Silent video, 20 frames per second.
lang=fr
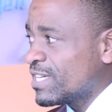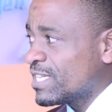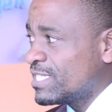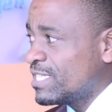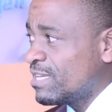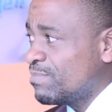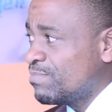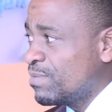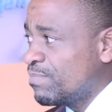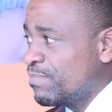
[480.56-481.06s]
de la
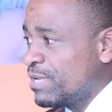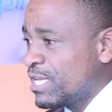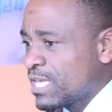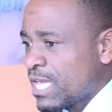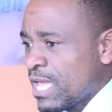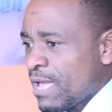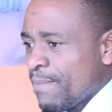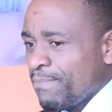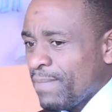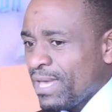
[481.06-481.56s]
vérité
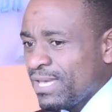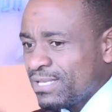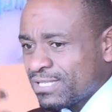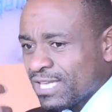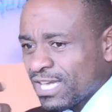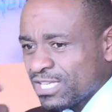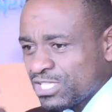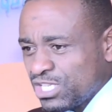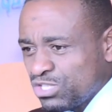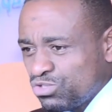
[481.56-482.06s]
biblique,
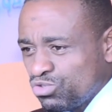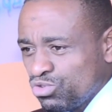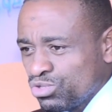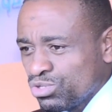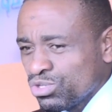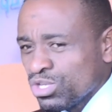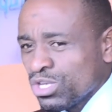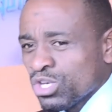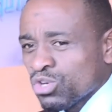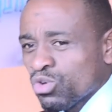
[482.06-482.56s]
mais il s'agit
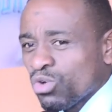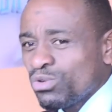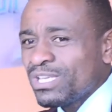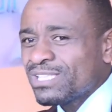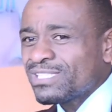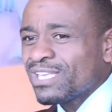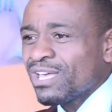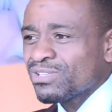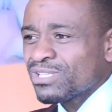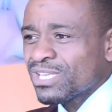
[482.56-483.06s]
d'une
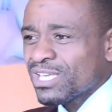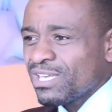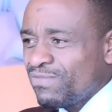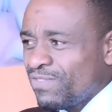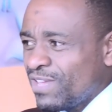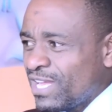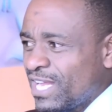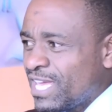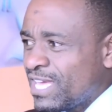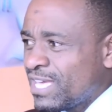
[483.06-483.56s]
connaissance
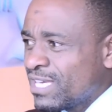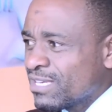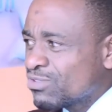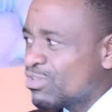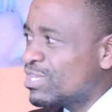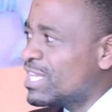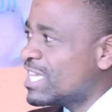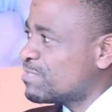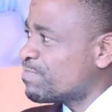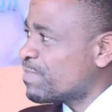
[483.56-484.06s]

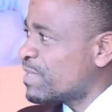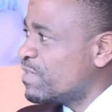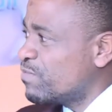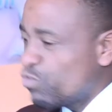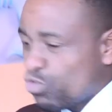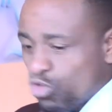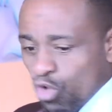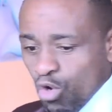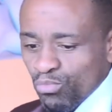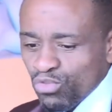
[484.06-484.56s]
révélée que
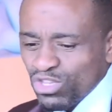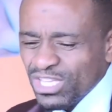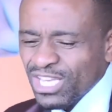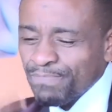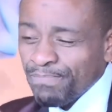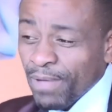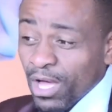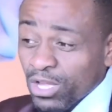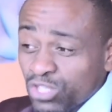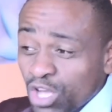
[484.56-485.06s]
l'Esprit vous
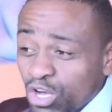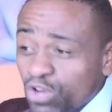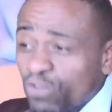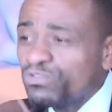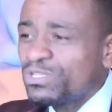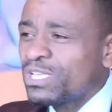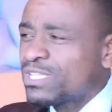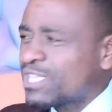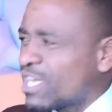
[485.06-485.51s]
communique pendant